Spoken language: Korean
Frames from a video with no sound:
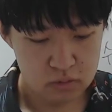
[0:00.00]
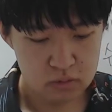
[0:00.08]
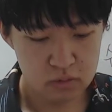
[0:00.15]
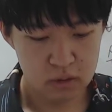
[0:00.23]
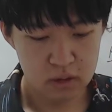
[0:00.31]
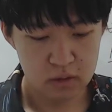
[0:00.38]

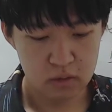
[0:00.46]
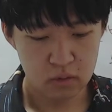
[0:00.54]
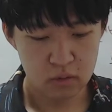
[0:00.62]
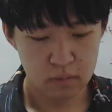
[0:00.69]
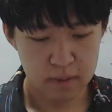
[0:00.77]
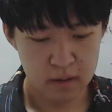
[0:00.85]
중국,
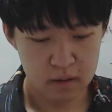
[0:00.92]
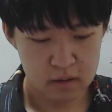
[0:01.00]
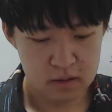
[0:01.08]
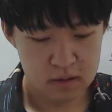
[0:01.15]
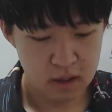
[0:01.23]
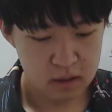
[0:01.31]
인도,
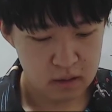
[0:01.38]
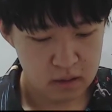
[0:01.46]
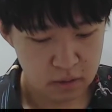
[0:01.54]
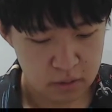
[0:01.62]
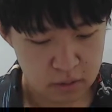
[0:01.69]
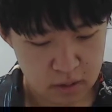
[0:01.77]

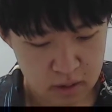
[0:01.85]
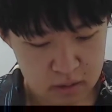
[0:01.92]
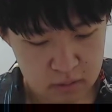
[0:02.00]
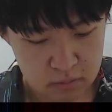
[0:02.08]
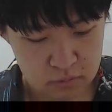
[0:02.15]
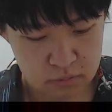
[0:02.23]
페르시아를
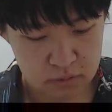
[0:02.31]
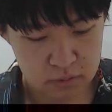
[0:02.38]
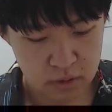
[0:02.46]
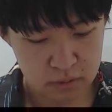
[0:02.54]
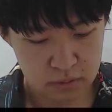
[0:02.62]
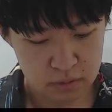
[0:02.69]
연결하는
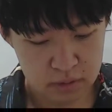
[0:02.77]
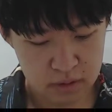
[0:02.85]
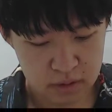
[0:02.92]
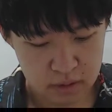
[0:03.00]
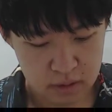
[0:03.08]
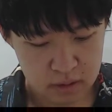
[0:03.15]

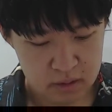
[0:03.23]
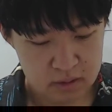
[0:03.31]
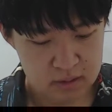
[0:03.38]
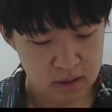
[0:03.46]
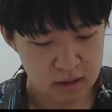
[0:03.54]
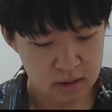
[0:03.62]
무역로를
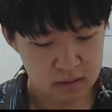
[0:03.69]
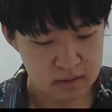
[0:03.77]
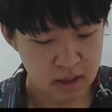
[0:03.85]
자랑,